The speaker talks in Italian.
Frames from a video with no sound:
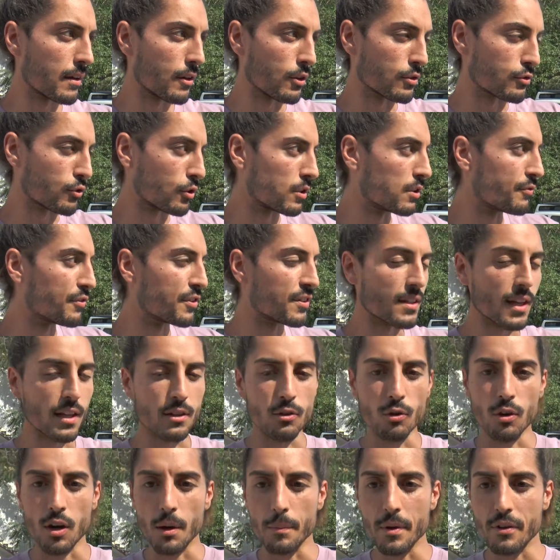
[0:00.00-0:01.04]
Io sto
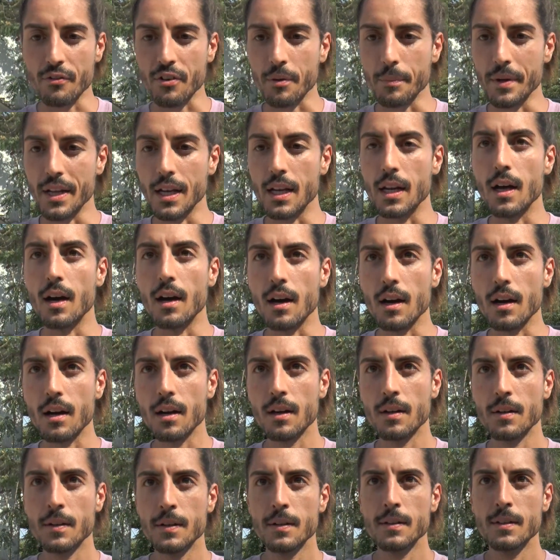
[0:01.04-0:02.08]
difendendo la mia famiglia
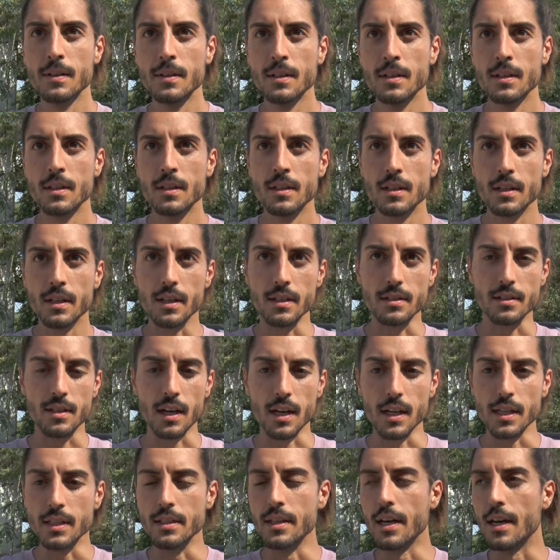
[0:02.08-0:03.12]
che
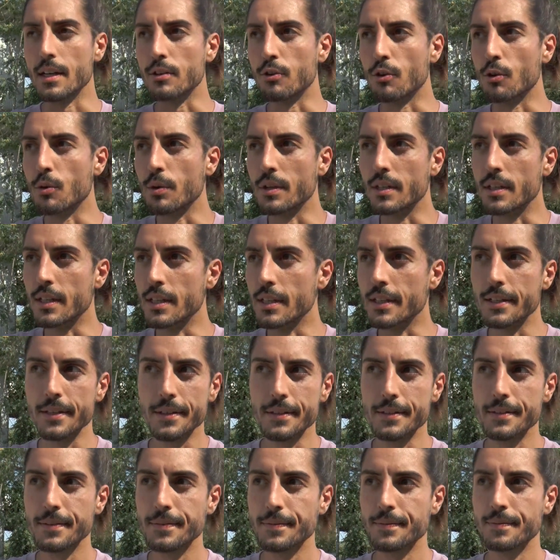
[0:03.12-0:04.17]
sta lì dietro, quindi
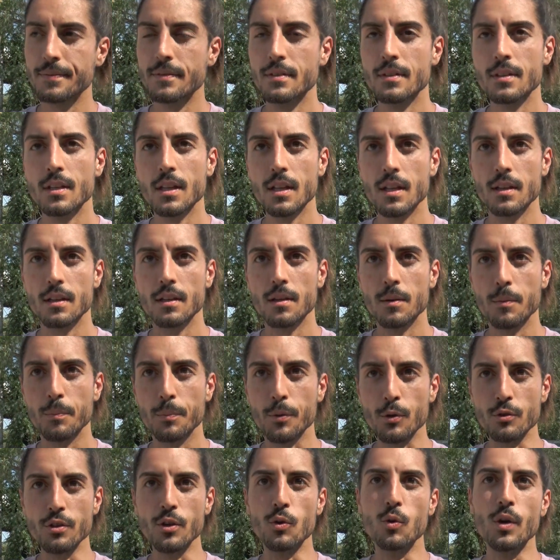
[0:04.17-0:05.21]

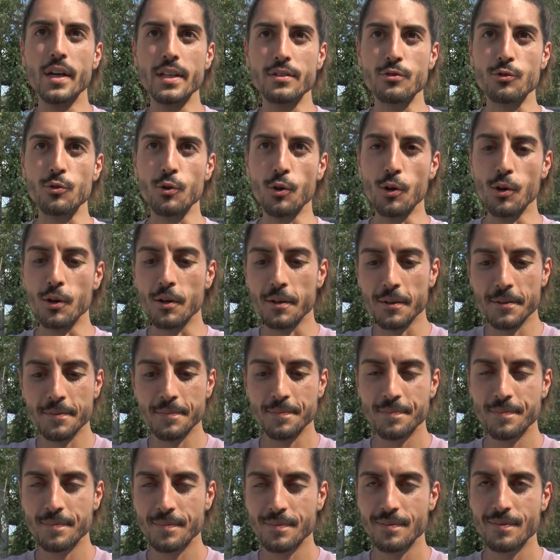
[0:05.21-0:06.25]
più di questo
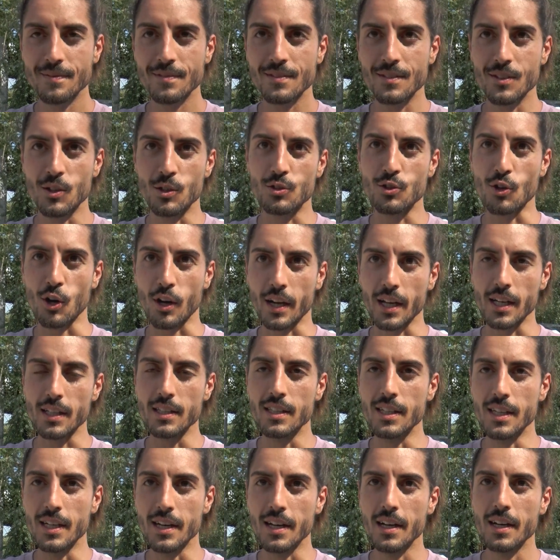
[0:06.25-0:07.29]
non so che
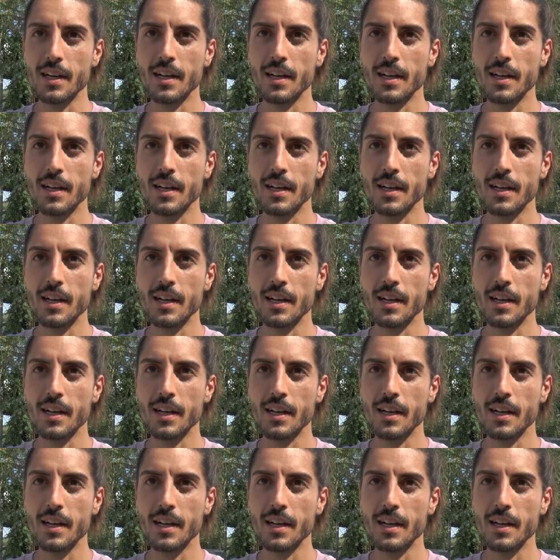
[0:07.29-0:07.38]
dire.